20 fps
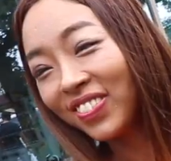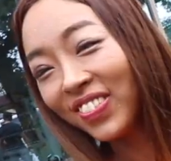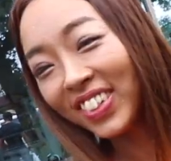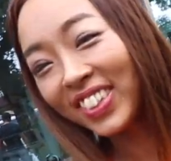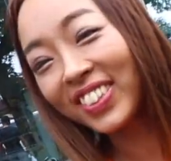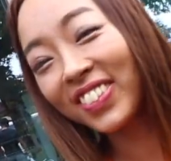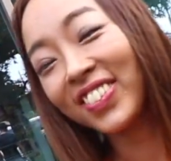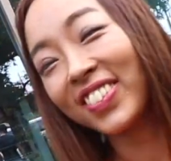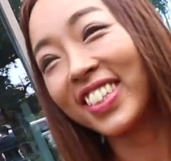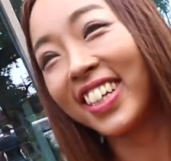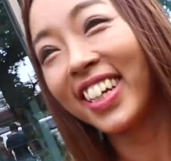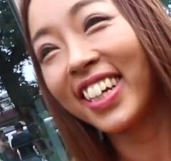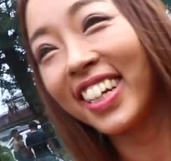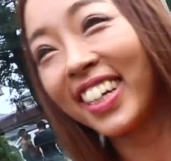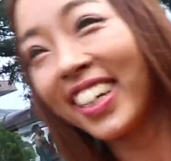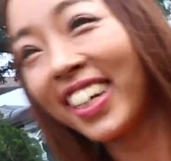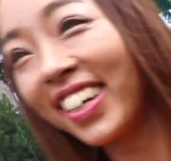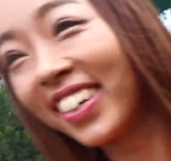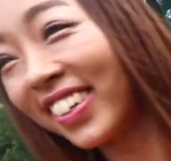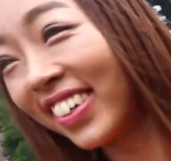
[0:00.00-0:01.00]
うまく答え
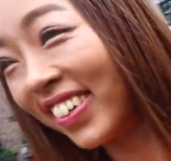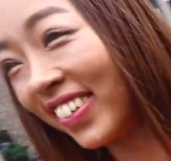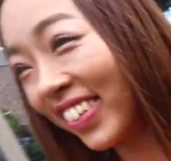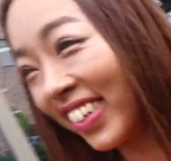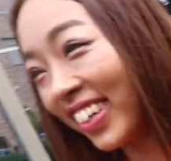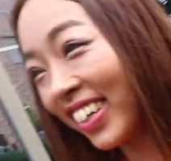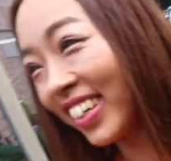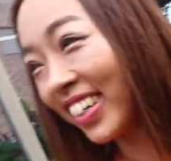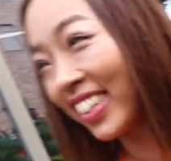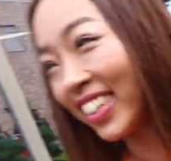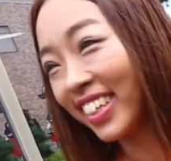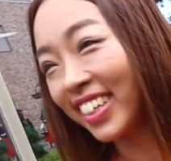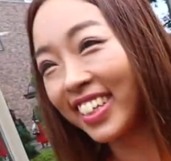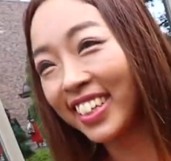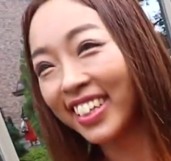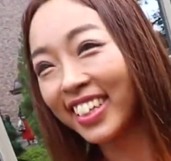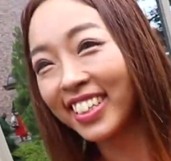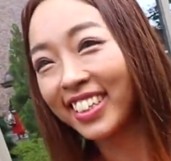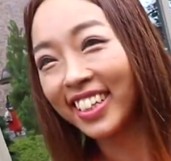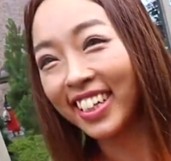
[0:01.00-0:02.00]
られるかわからな
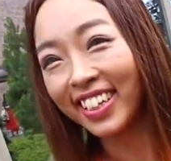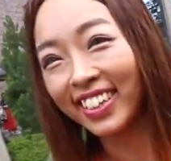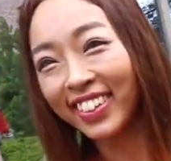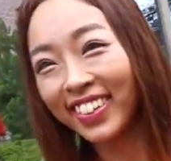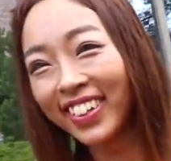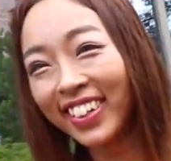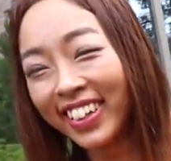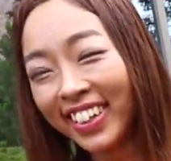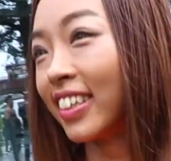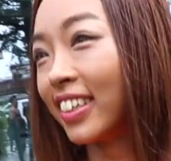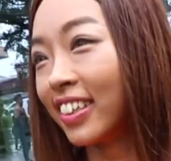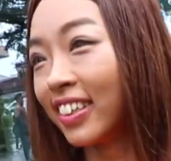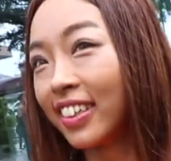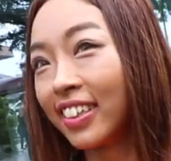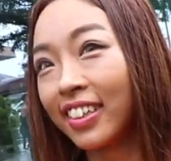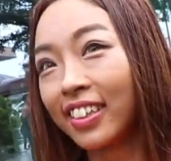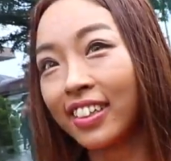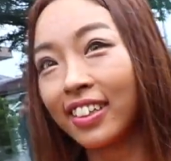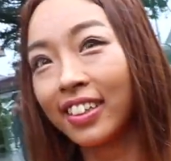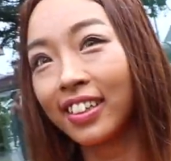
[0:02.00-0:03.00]
いですけど筋
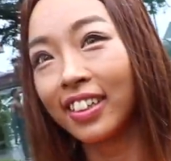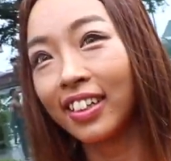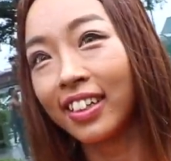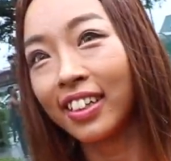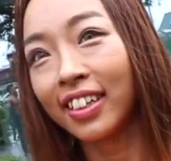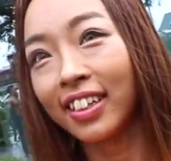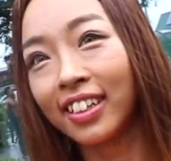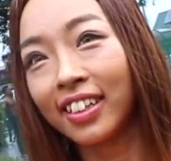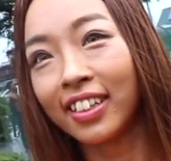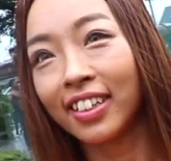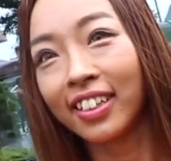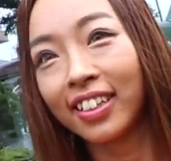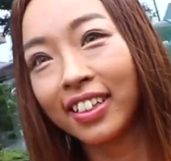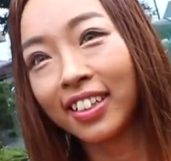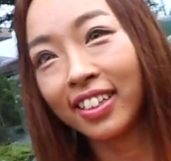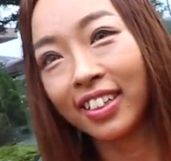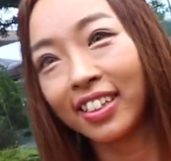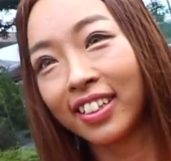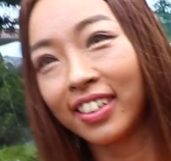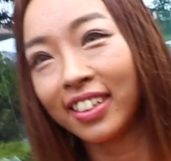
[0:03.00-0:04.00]
トレをされてどのぐ
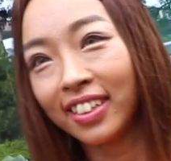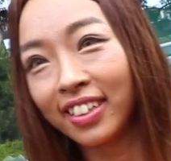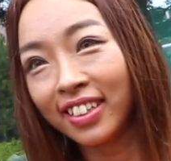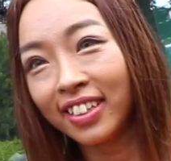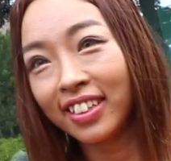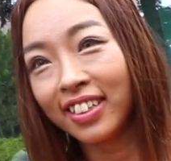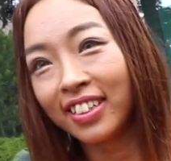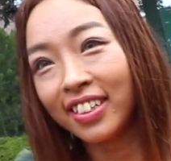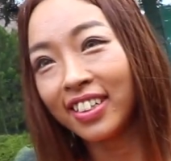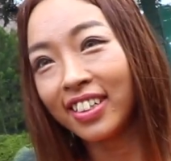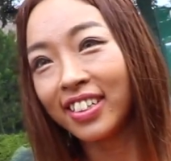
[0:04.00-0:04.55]
らい経ちますか